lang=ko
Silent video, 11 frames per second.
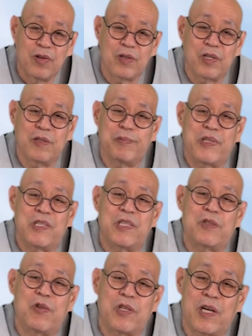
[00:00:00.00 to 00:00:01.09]
그
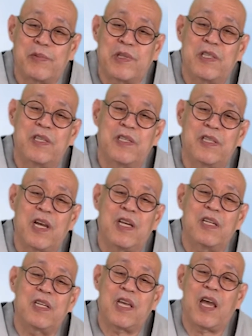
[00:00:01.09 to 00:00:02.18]
빛이 되자면 이렇게
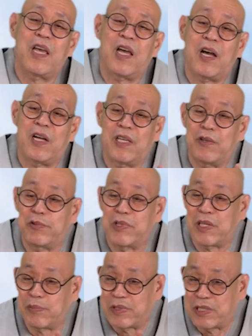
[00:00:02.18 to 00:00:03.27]
이렇게 해야
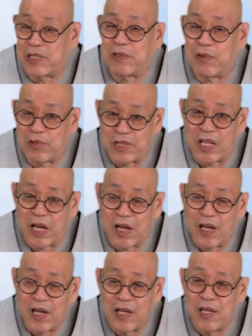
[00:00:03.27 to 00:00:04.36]
이웃의 빛이 된다.
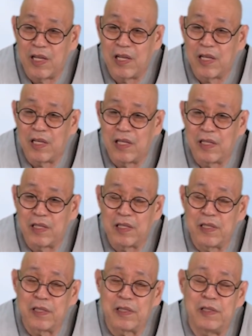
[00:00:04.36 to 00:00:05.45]

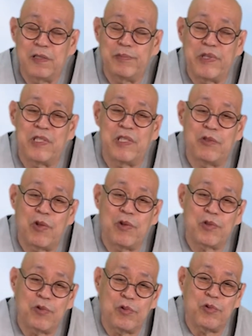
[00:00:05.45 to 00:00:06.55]
그 빛이
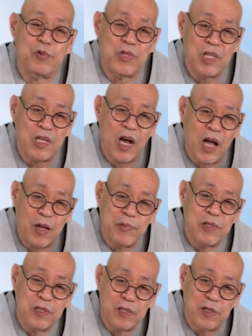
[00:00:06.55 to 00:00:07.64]
되도록 네가
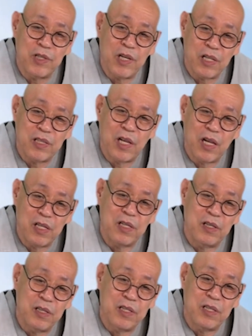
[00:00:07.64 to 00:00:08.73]
하면 너희한테
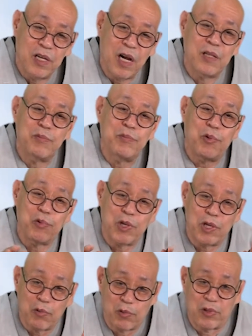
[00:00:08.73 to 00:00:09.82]
이러이러한
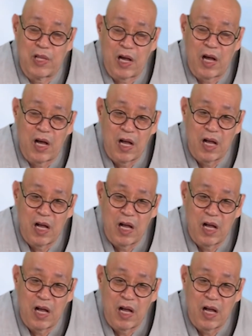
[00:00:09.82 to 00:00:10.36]
복이 온다.